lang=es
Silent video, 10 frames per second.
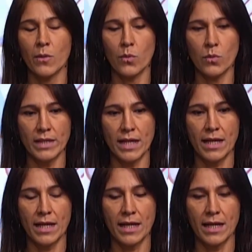
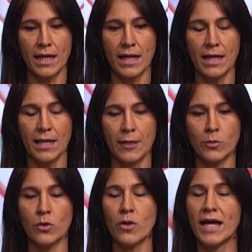una,
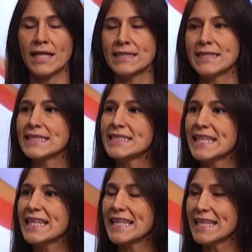unos
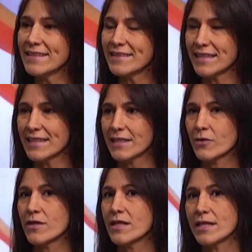antecedentes que
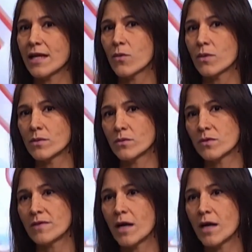hoy día cuando uno